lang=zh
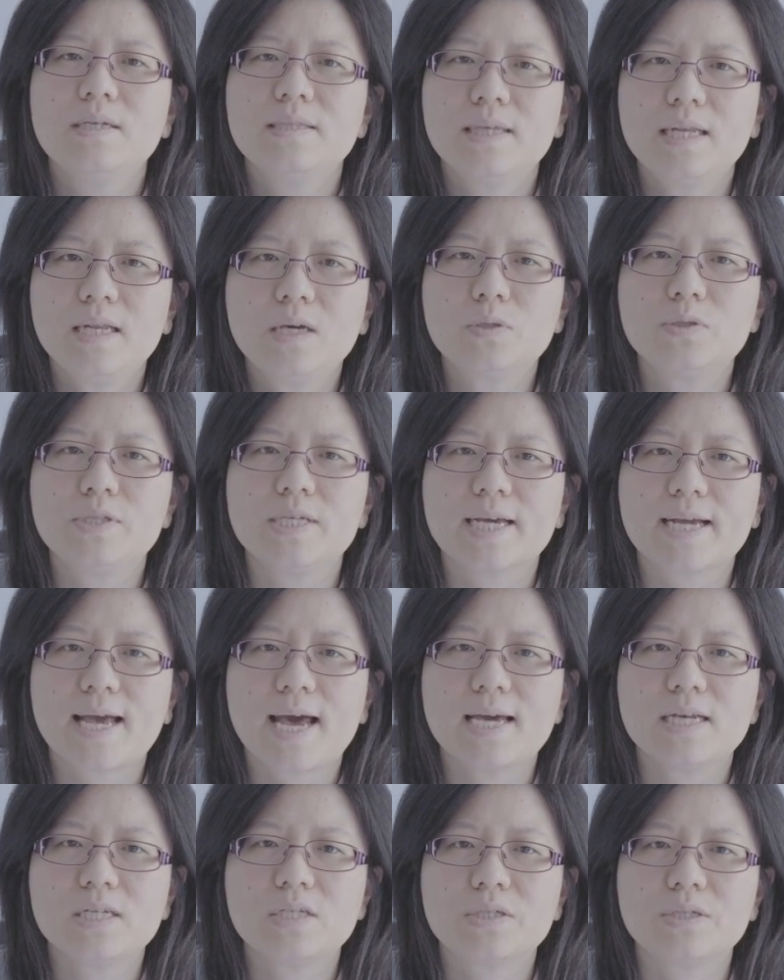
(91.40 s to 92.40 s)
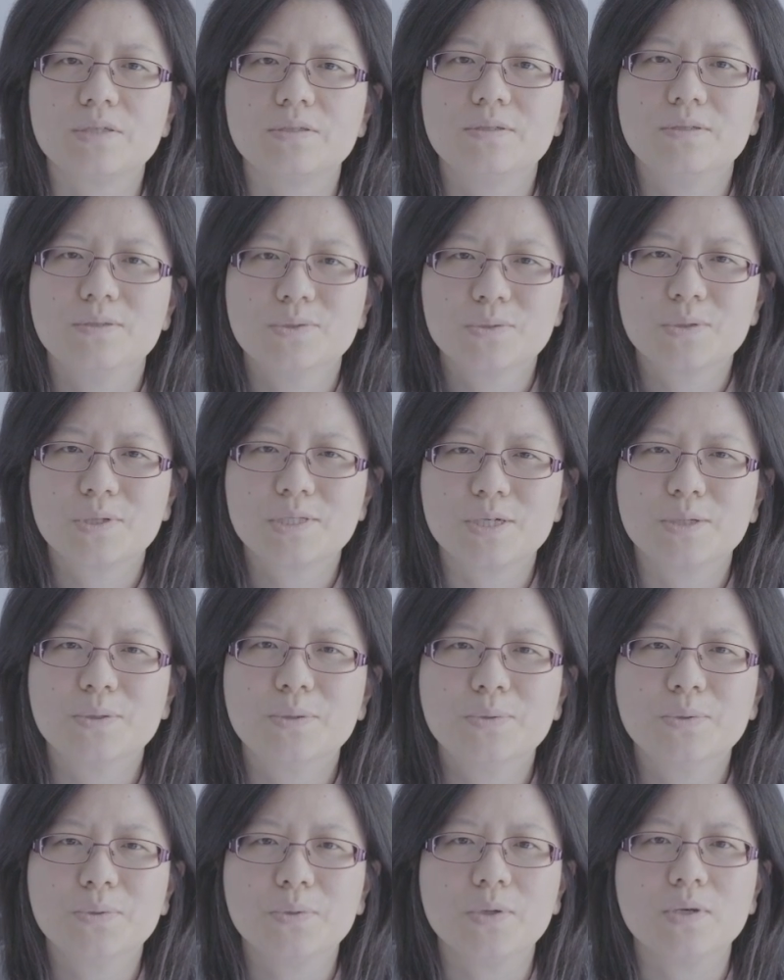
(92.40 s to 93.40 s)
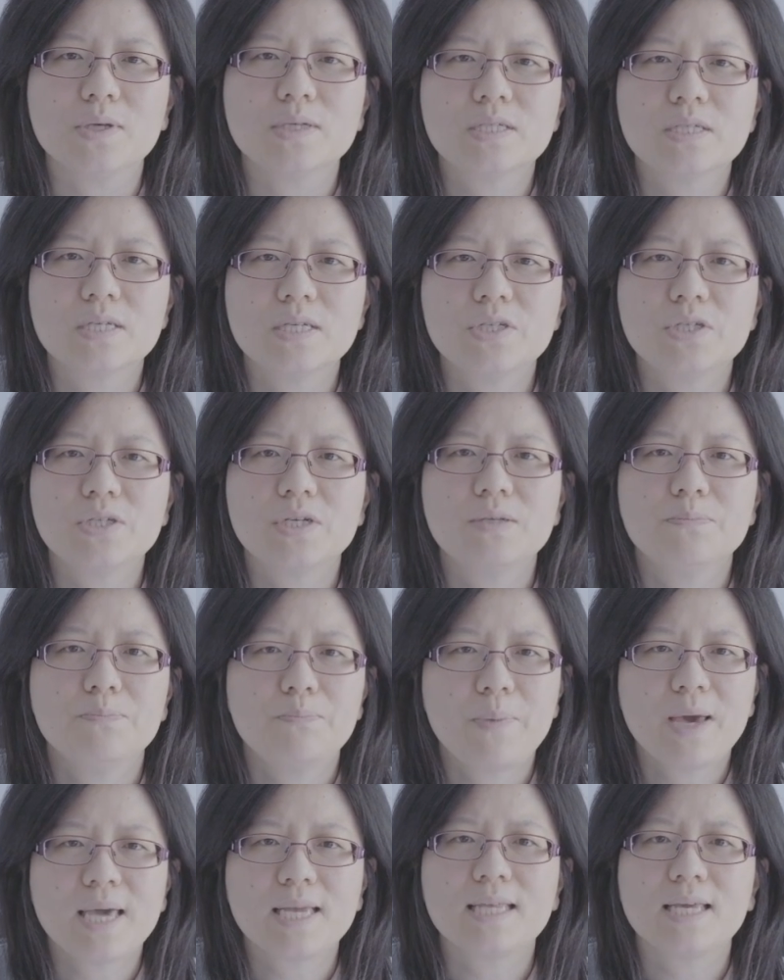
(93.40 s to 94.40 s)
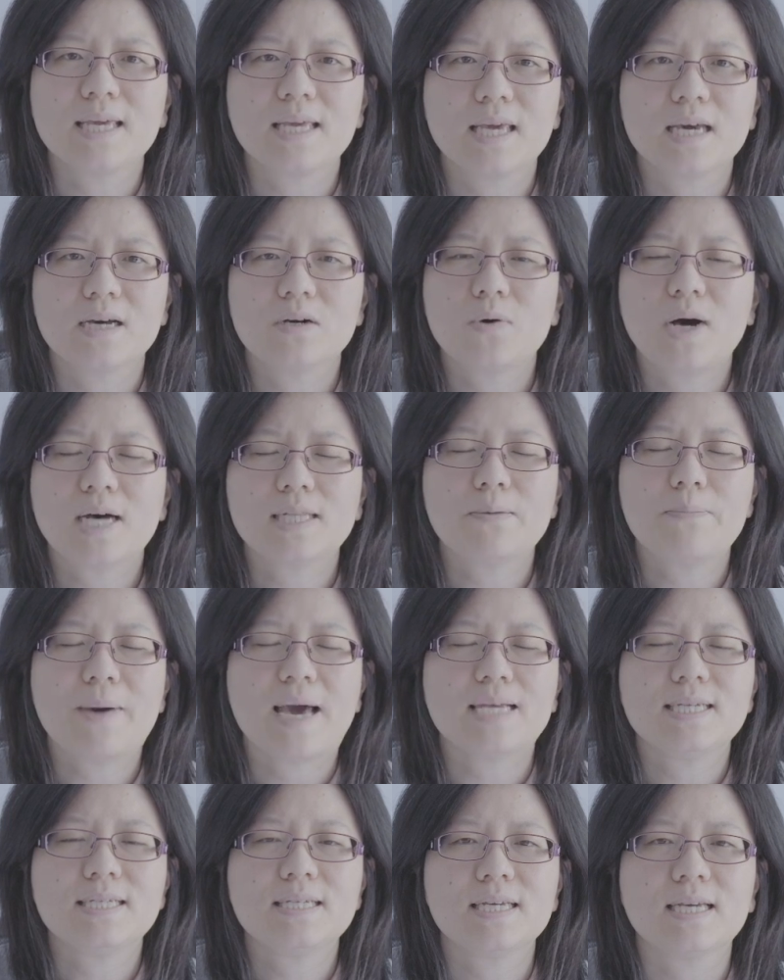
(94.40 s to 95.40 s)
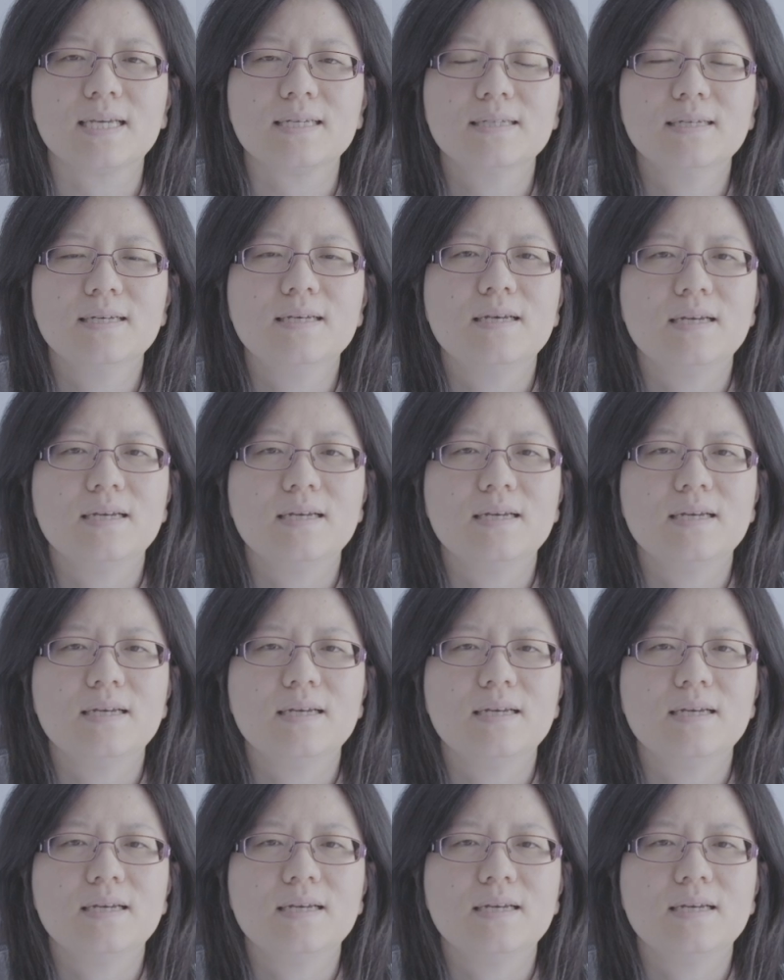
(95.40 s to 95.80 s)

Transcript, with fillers: 第六节开始，作者呼吁深深背逆耶和华的百姓，